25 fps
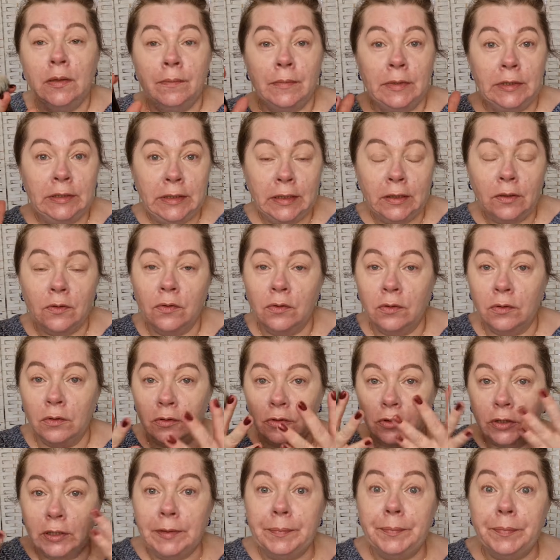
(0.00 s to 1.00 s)
Mais dès qu'on
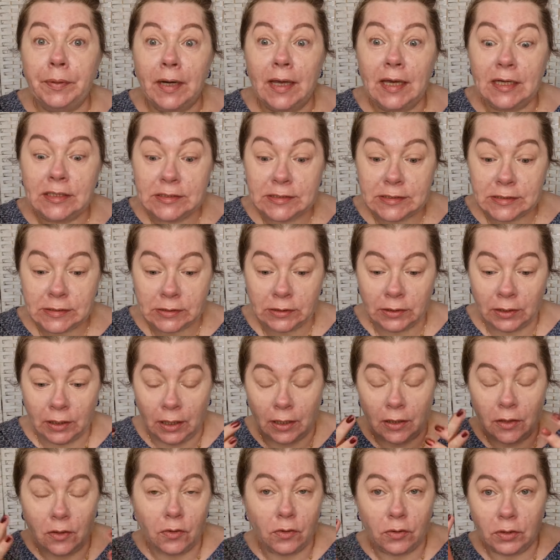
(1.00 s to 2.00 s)
le replace,
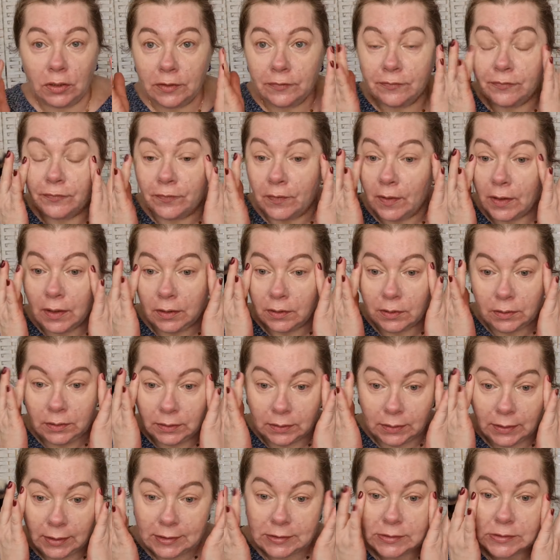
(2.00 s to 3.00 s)
encore une fois,
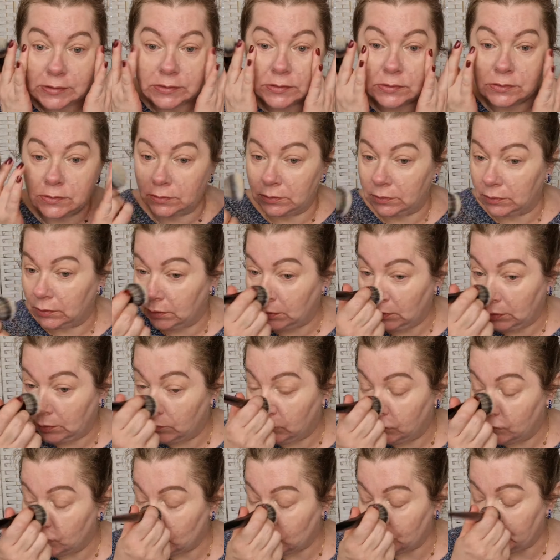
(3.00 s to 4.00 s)
il reste, euh, il
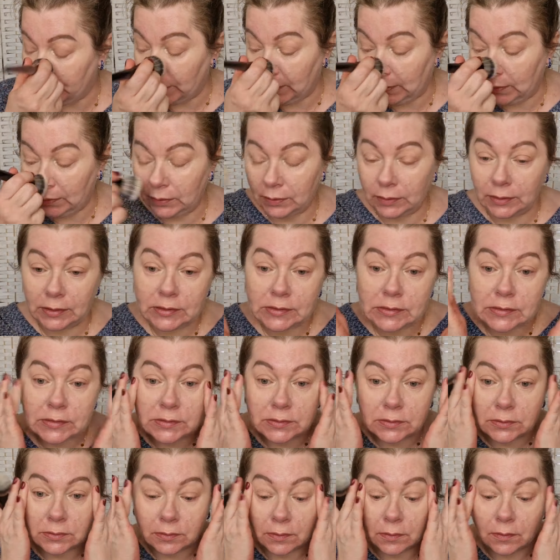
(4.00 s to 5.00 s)
bouge pas, il
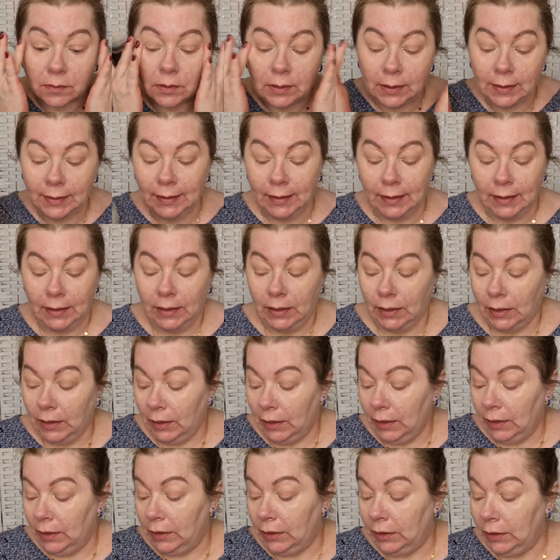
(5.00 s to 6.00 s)
reste.
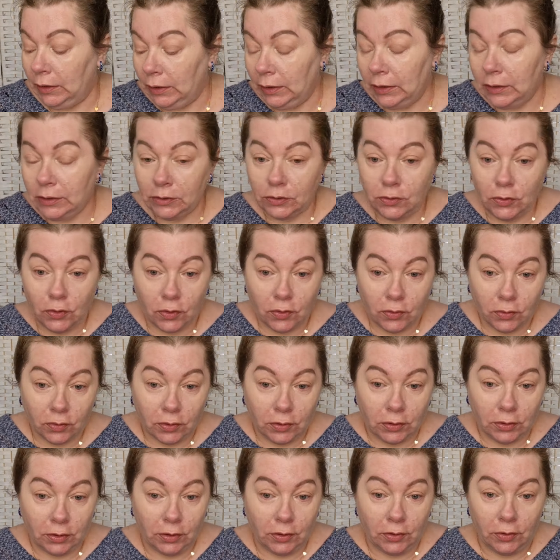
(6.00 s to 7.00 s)
Et
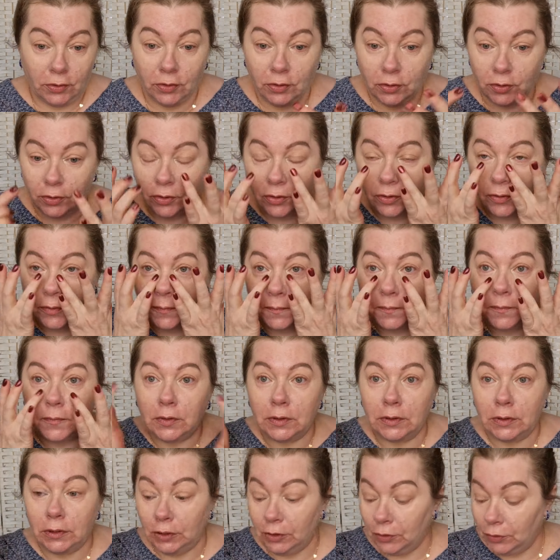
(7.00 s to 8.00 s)
donc, euh, le,
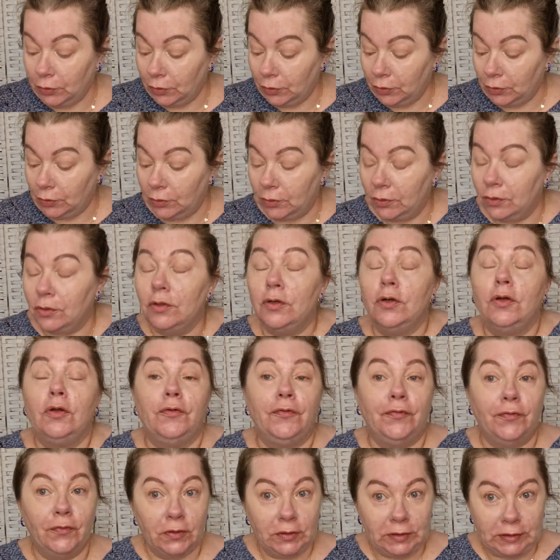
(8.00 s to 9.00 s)
le, le, le,
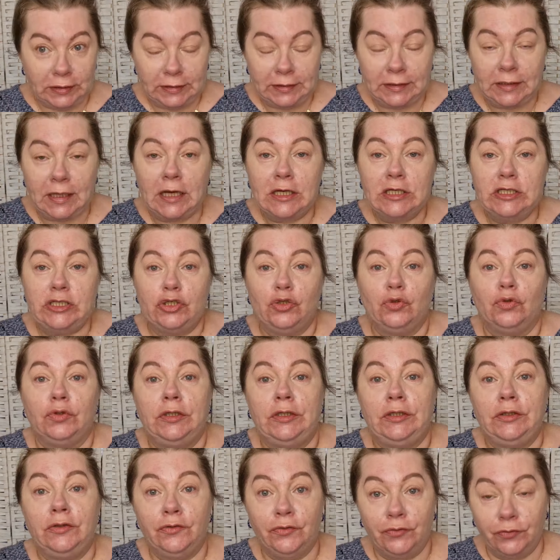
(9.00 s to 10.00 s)
le fond d'état,
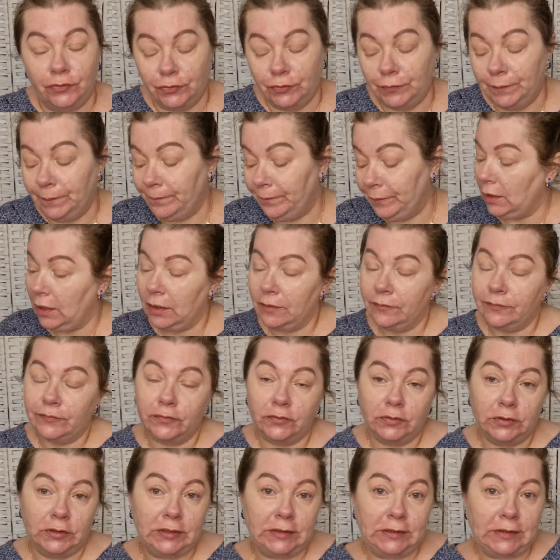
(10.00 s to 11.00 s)
j'en ai deux. Un
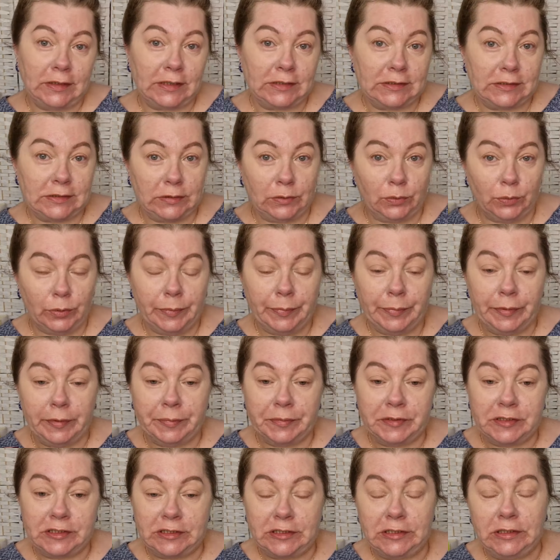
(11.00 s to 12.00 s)
fond d'état, c'est huit
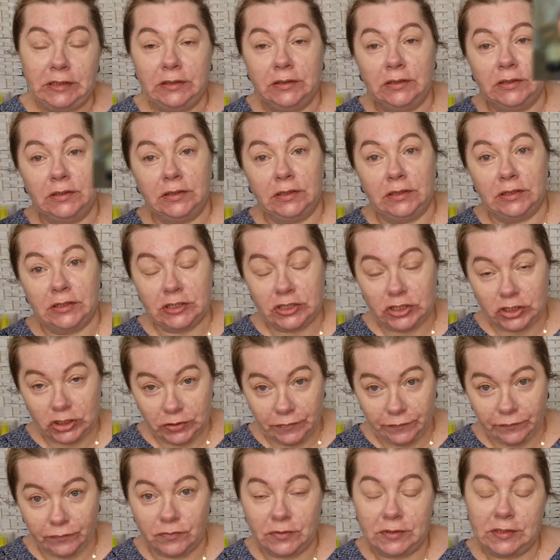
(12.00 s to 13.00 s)
peptides.
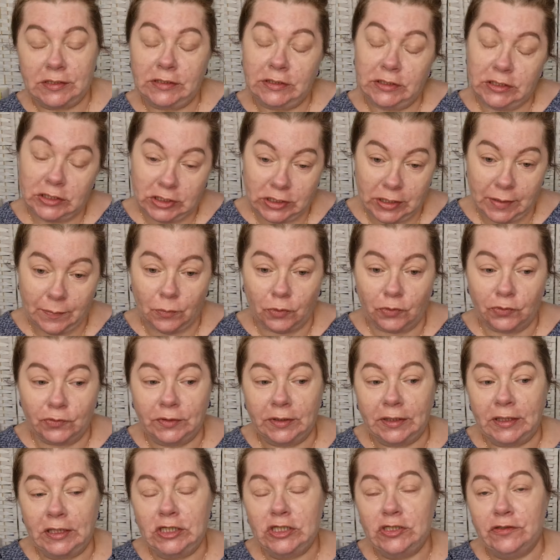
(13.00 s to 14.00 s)
Je vous ai déjà
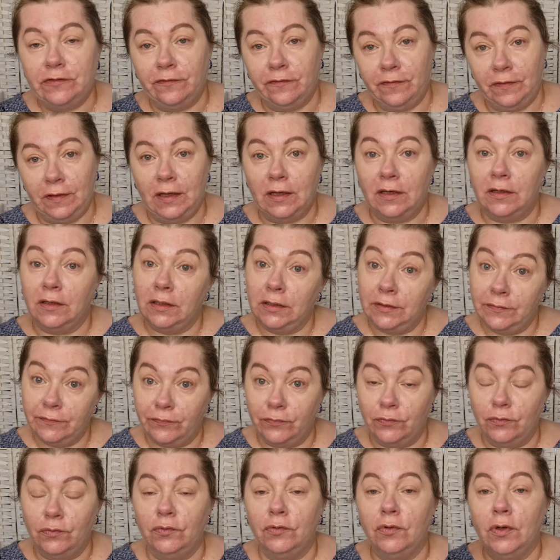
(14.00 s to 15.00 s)
montré, j'ai fait un
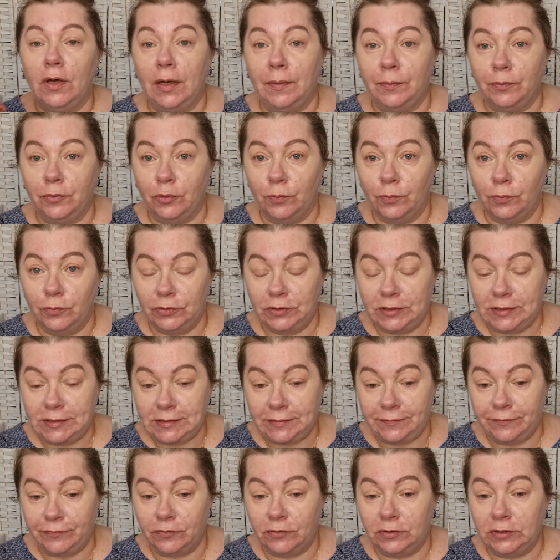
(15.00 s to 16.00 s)
revue à propos de
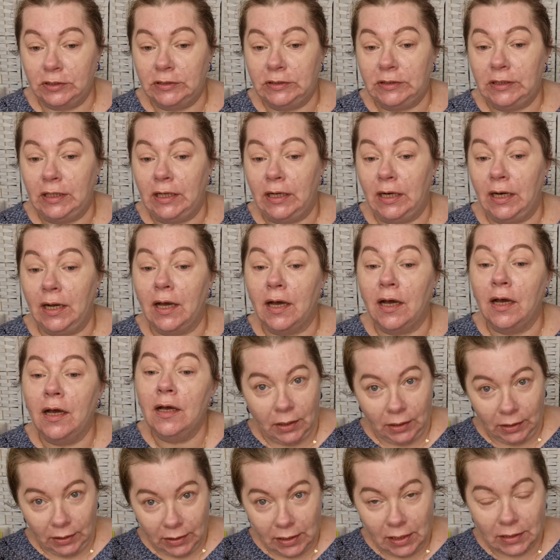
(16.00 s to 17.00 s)
ces fonds d'état-là.
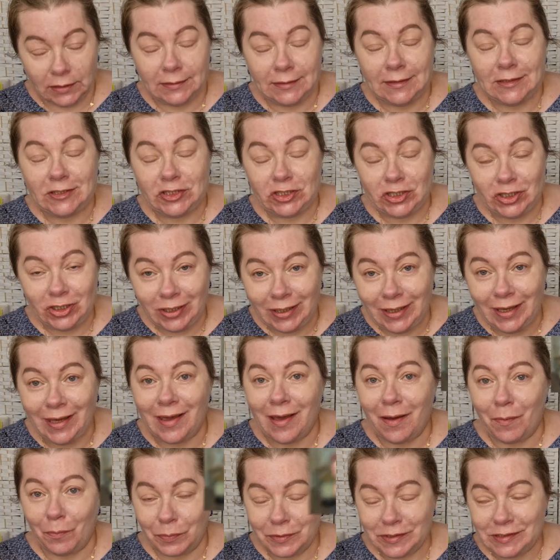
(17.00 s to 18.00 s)
Regardez,
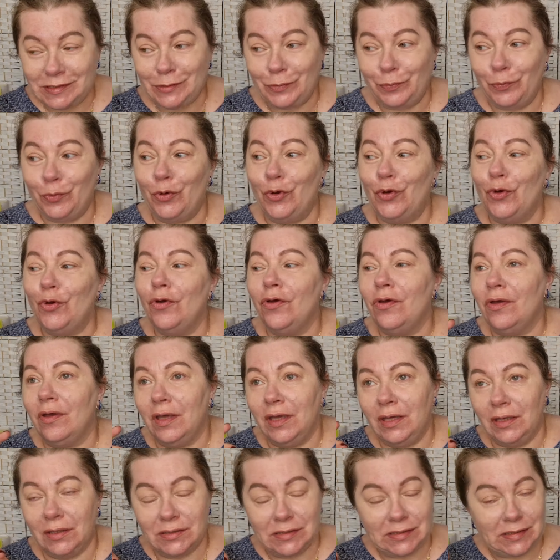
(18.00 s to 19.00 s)
checkez un petit peu
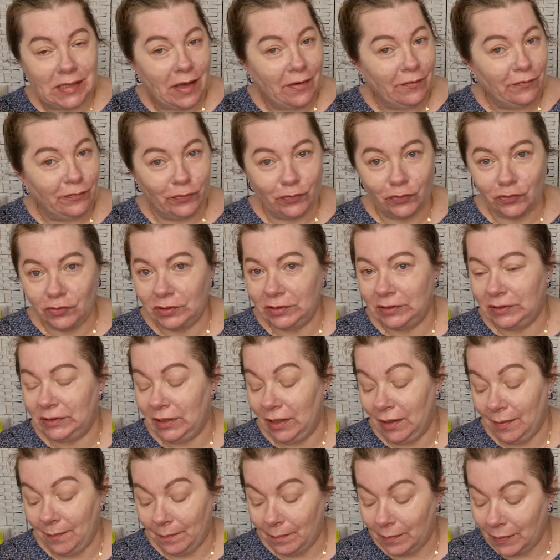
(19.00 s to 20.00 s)
c'est un fond de
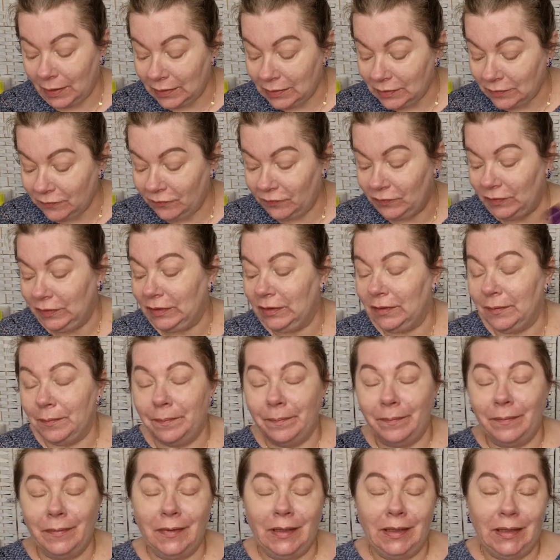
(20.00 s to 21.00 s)
teint magnifique,
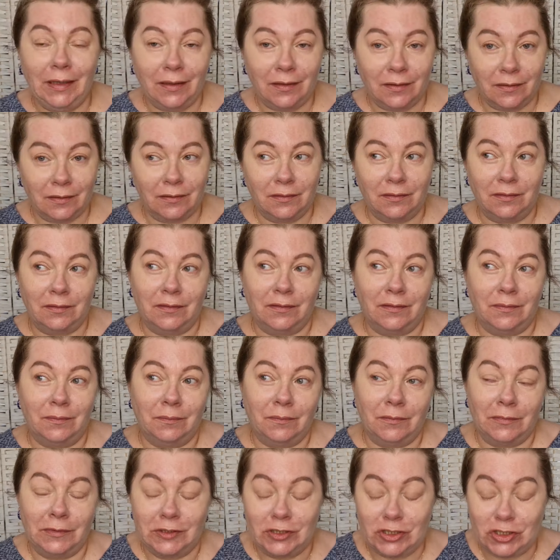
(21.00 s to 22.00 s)
mais
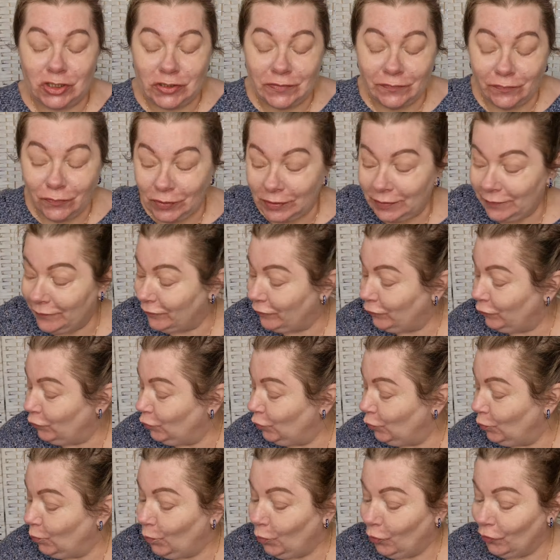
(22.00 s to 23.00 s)
euh, je voulais
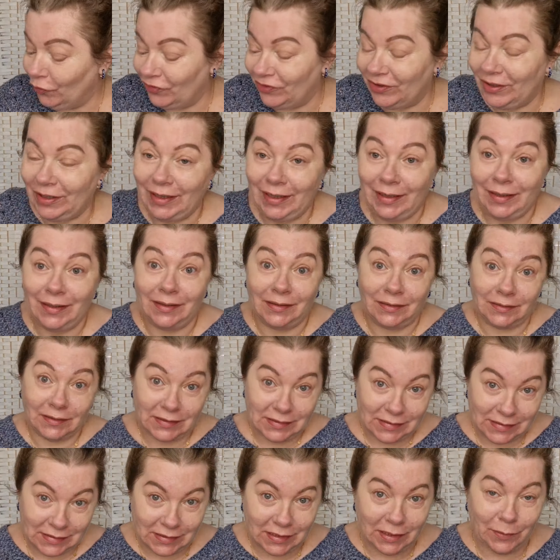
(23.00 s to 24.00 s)
vous montrer et
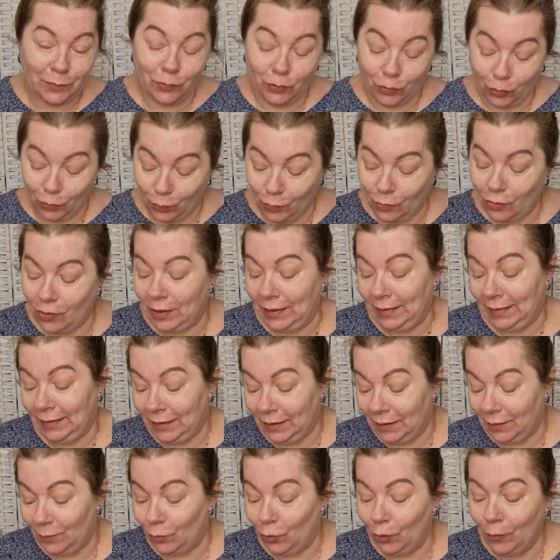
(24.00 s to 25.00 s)
tester pour moi
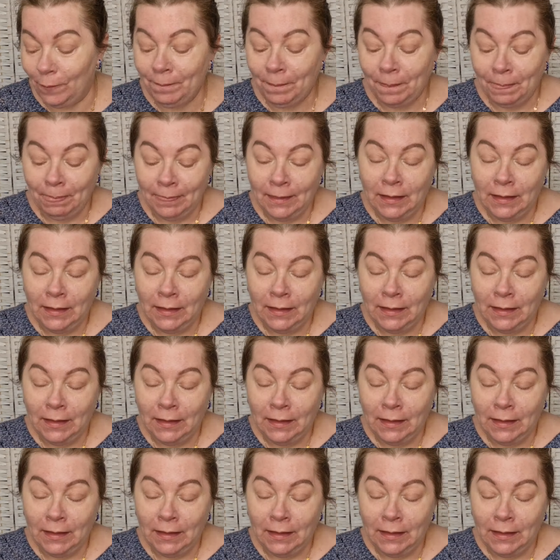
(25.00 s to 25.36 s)
également